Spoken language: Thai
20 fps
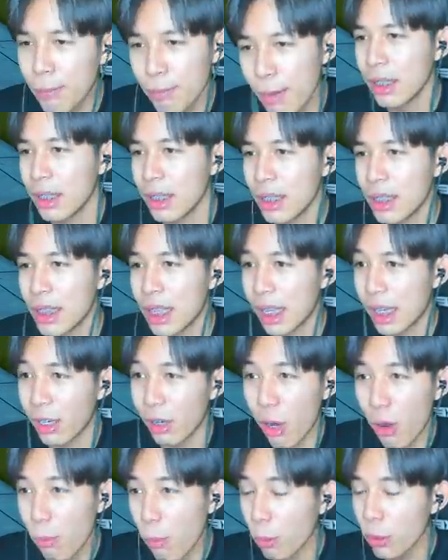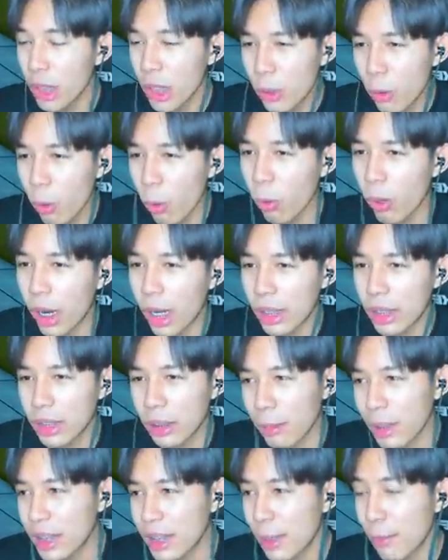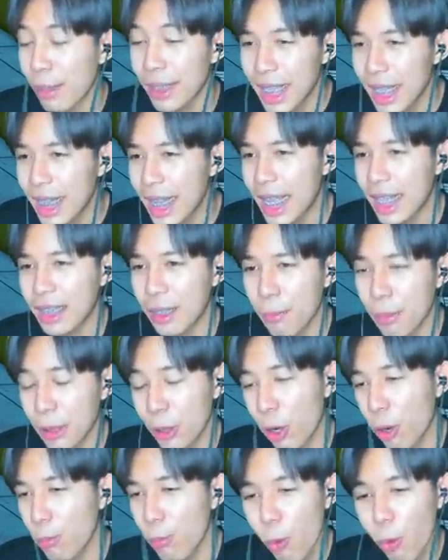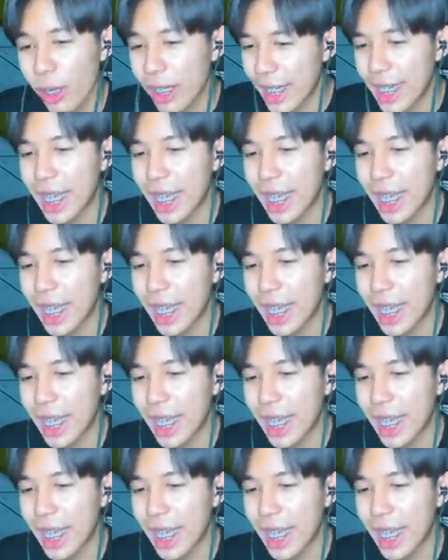มันแล้วก็คอมโบได้โกงอ่ะถึงมันจะไม่ได้แรงแต่มันคอมโบเกียน